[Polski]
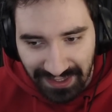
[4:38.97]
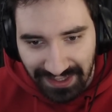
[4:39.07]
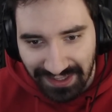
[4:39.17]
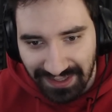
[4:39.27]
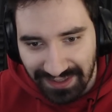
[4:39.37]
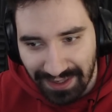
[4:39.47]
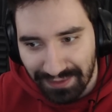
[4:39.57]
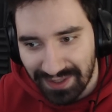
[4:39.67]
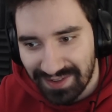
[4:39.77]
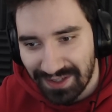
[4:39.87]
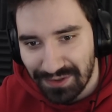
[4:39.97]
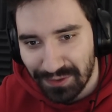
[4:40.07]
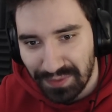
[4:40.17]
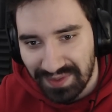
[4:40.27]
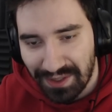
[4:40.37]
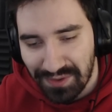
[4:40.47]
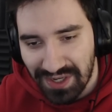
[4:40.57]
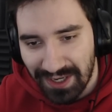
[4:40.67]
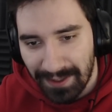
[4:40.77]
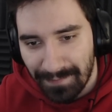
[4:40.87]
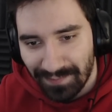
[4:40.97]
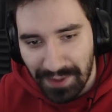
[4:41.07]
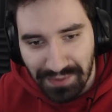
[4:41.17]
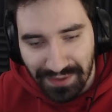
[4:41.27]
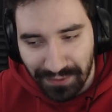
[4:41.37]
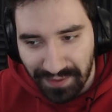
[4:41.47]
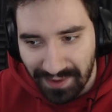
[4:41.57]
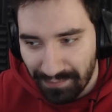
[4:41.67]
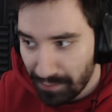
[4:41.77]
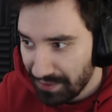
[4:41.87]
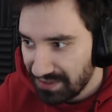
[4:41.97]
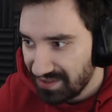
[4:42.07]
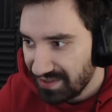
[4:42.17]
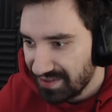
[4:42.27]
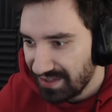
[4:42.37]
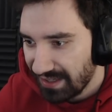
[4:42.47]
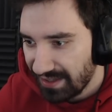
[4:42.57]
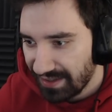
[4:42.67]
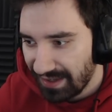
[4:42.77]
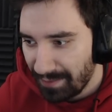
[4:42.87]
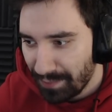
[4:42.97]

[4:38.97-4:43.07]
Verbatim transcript: i tamten zarząd uznał, że nie przywrócą mi monetyzacji na kanale,